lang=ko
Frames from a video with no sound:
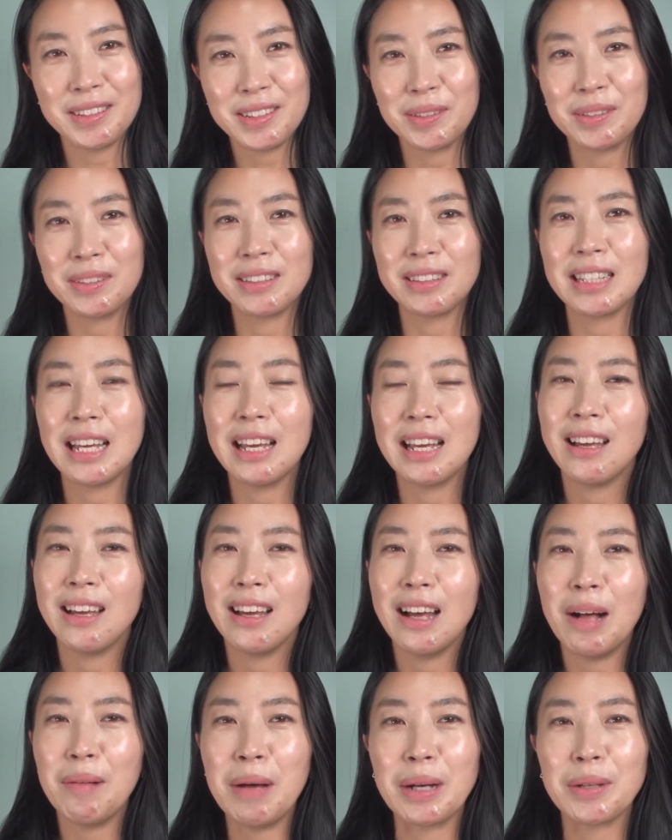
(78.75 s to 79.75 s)
저는
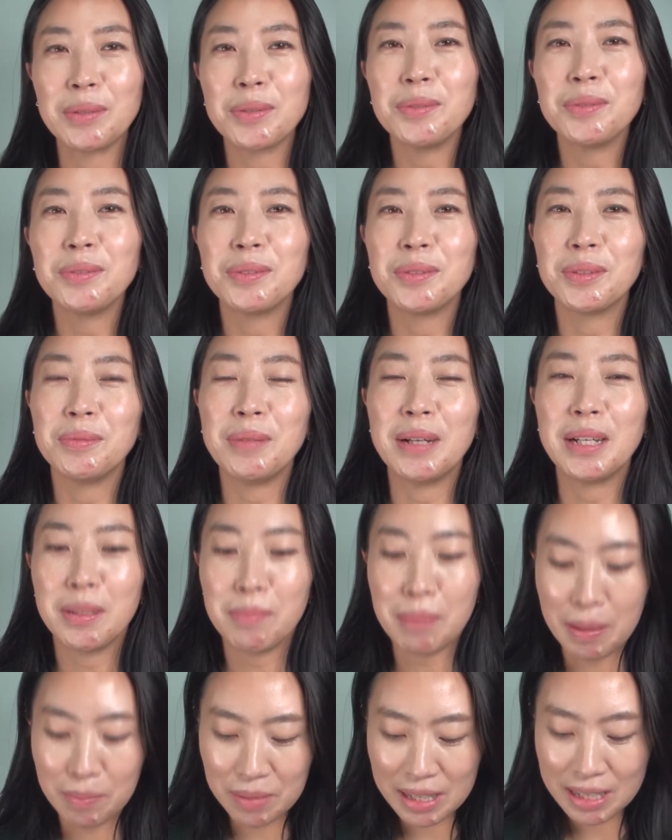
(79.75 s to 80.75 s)
방송으로
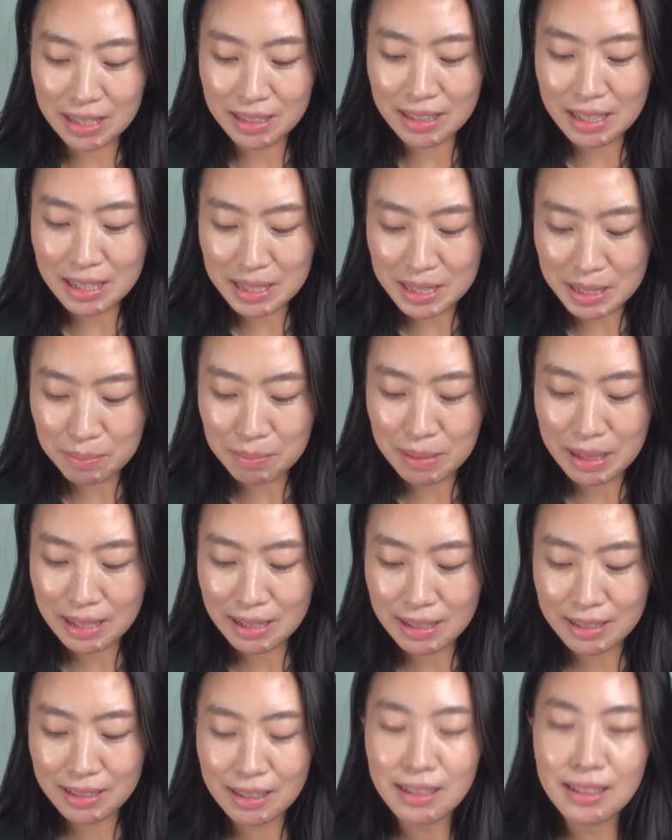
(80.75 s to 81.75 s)
많이 뵙기는
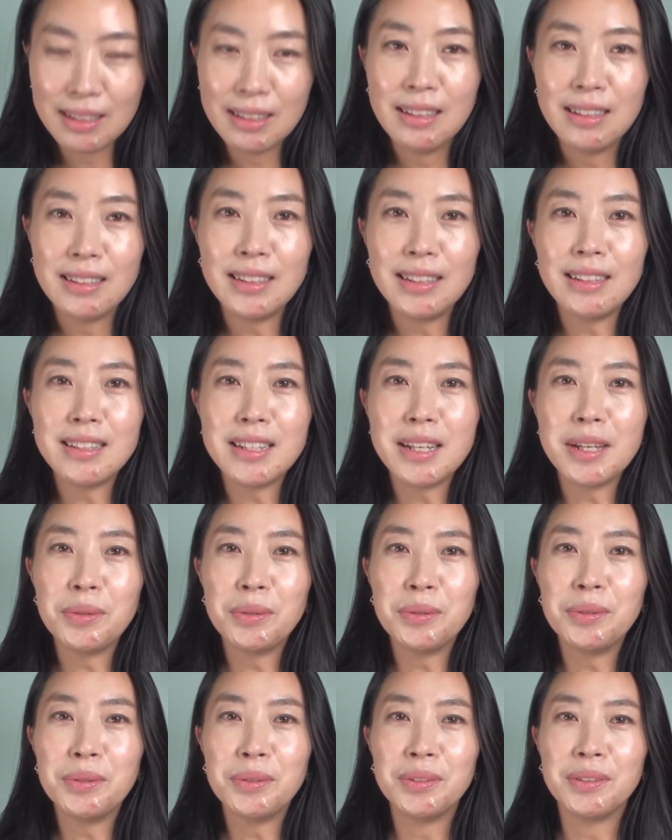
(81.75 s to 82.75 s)
했지만,
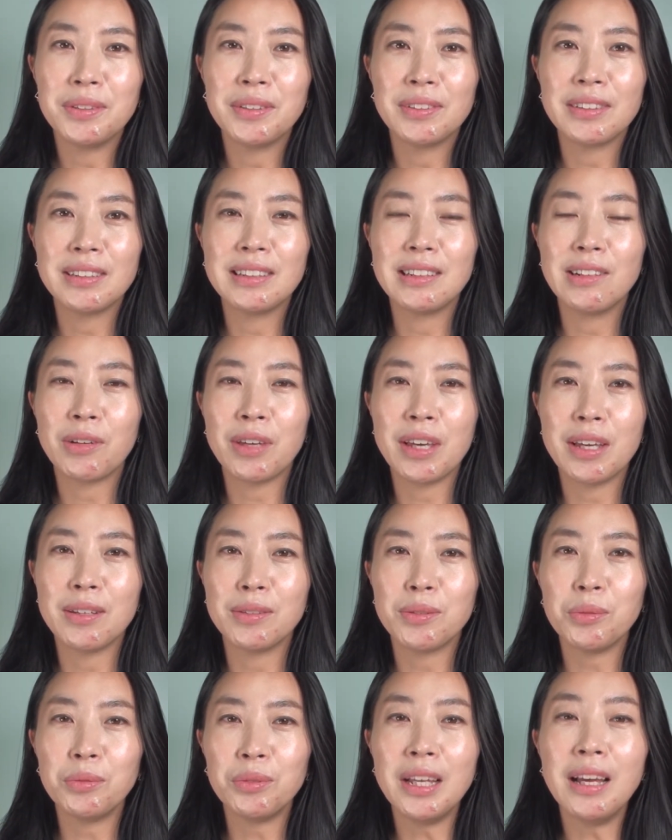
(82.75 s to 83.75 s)
실제로 그렇게
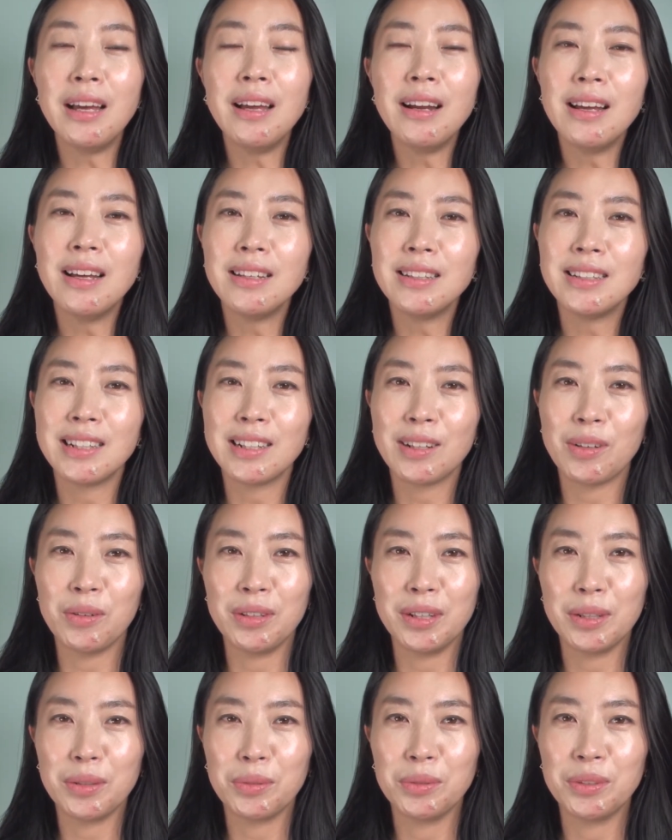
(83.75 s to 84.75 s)
소탈하실
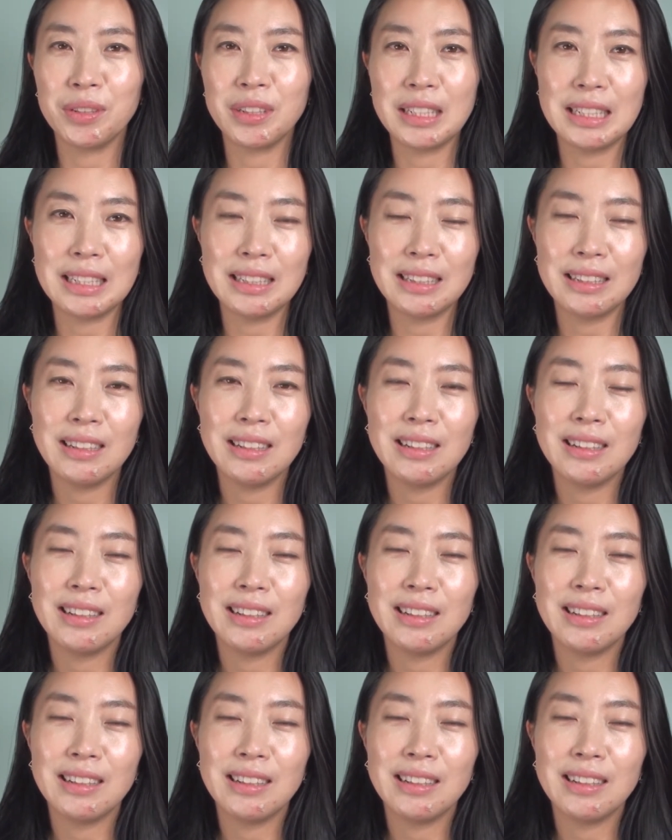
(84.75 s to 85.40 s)
거라고는,